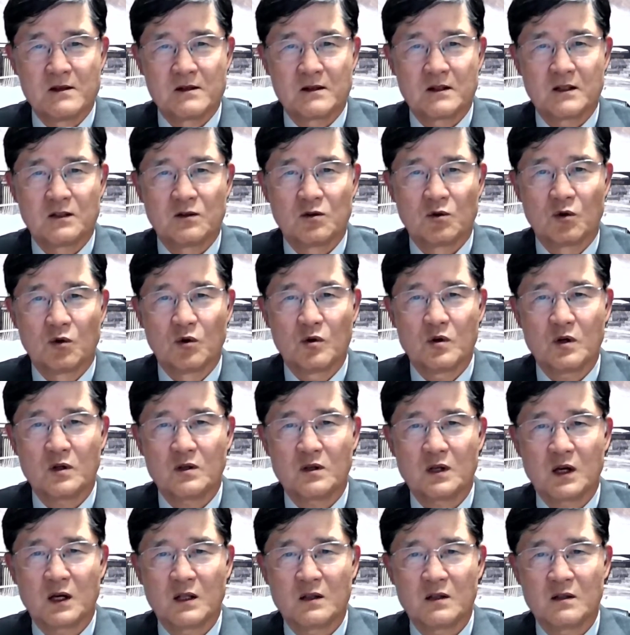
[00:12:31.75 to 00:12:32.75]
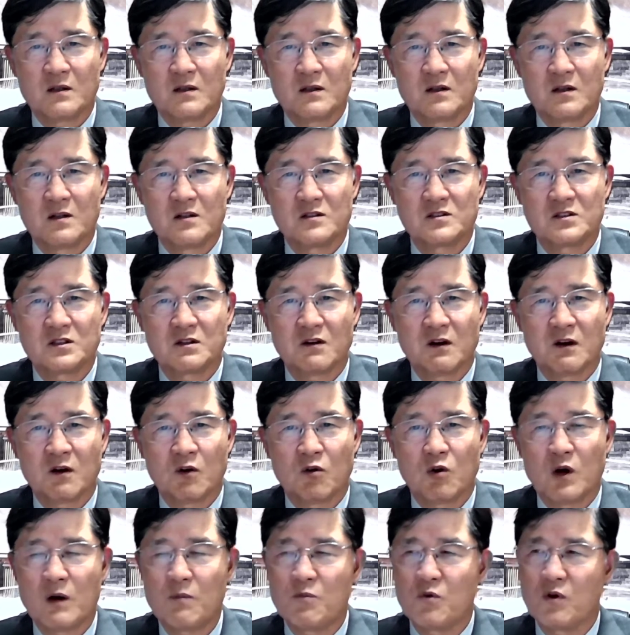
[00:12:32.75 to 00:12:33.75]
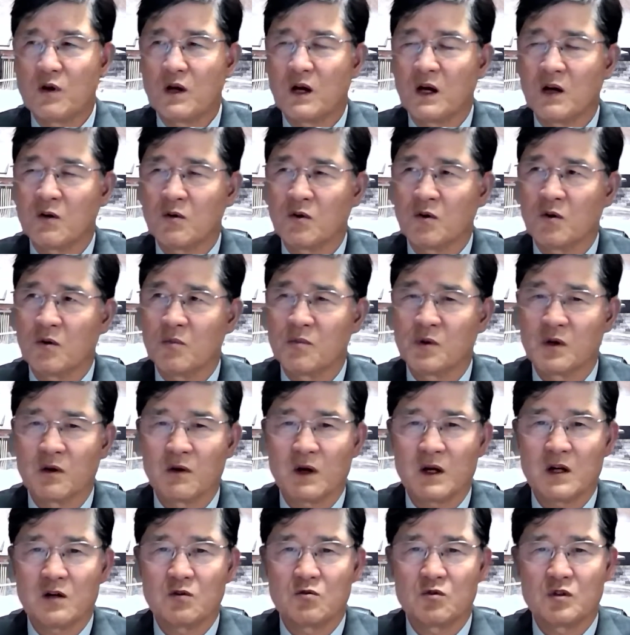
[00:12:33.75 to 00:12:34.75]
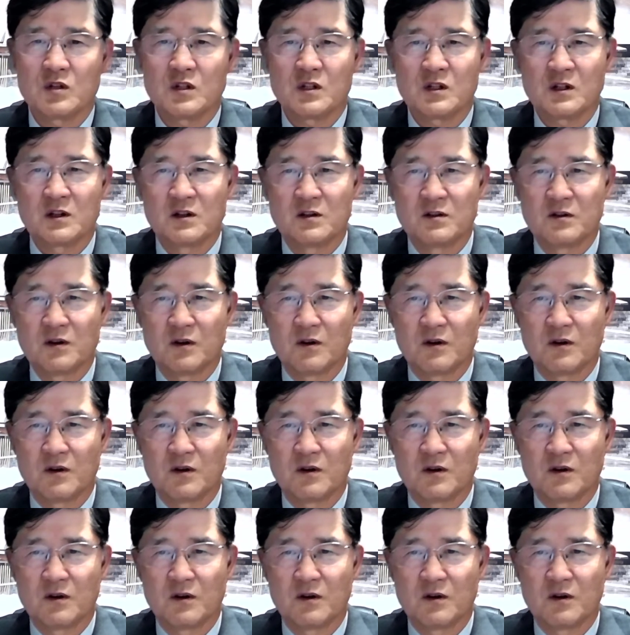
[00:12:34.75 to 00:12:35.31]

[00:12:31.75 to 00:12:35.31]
그러니까 노엽게 한 형제와 화목하고 평화를 누리는 건요.